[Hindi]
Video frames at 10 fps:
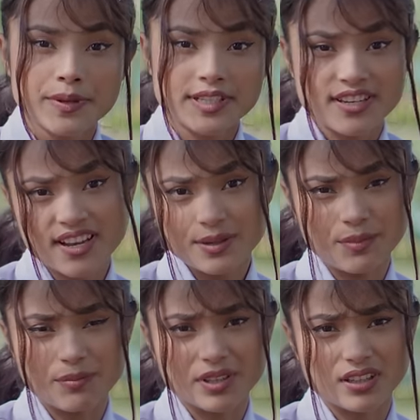बेचारी
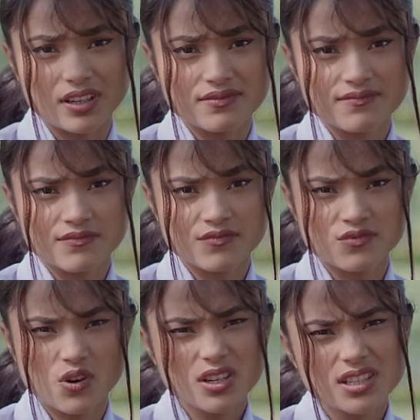मिमिता
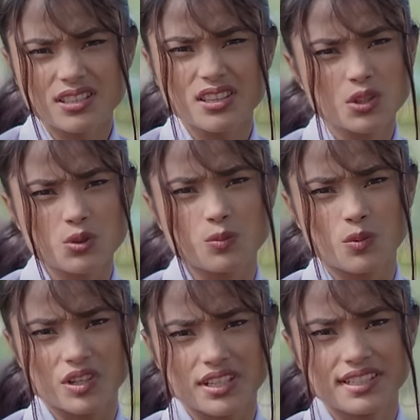और कितना झूठ
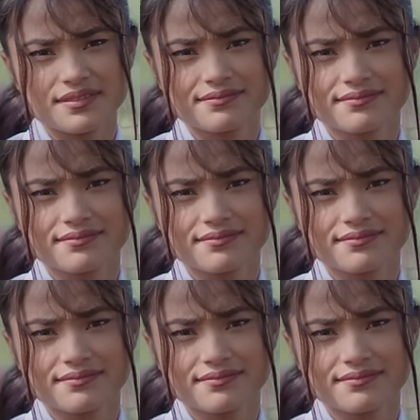बोलेगी